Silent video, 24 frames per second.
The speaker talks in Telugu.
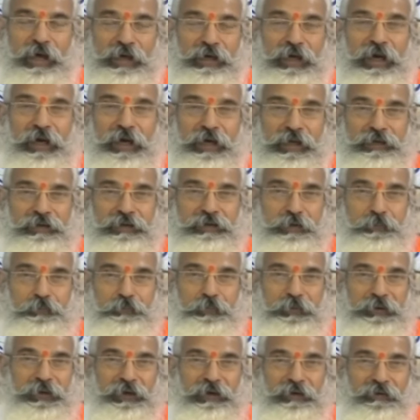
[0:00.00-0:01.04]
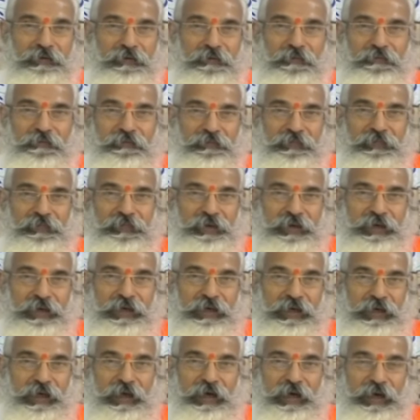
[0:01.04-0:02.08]
అన్నాడని చెప్పి
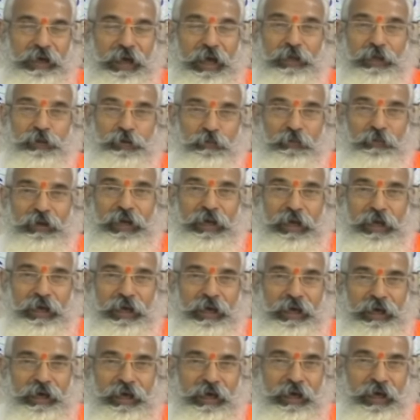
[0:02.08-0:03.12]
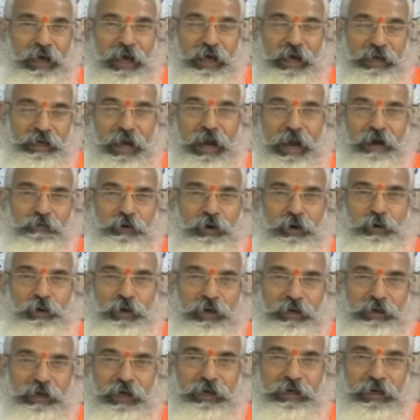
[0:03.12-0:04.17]
అందువల్ల ఆ రాముడిని
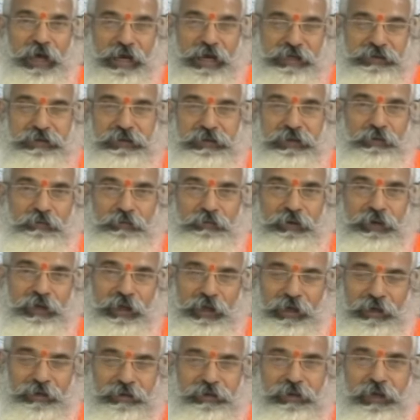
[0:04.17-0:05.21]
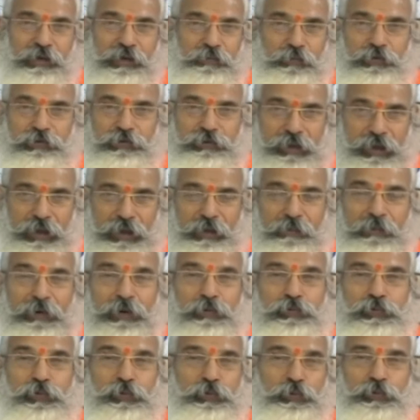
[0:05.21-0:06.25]
యొక్క కాష్టం నిరంతరము
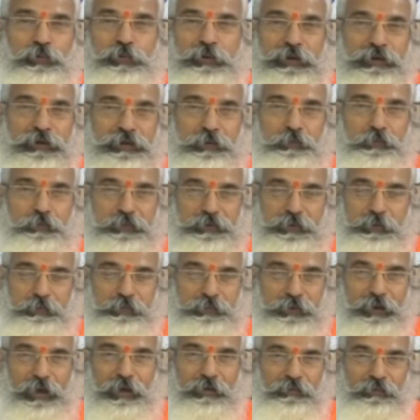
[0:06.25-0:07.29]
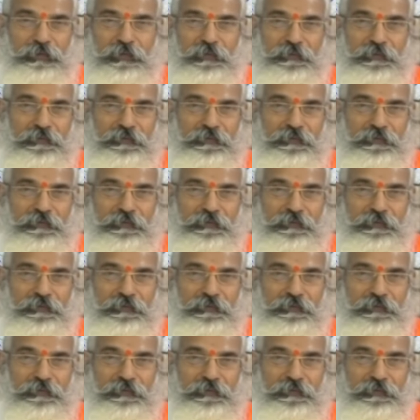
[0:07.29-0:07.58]
తగలబడుతూ ఉందని చెప్పి చెబుతారు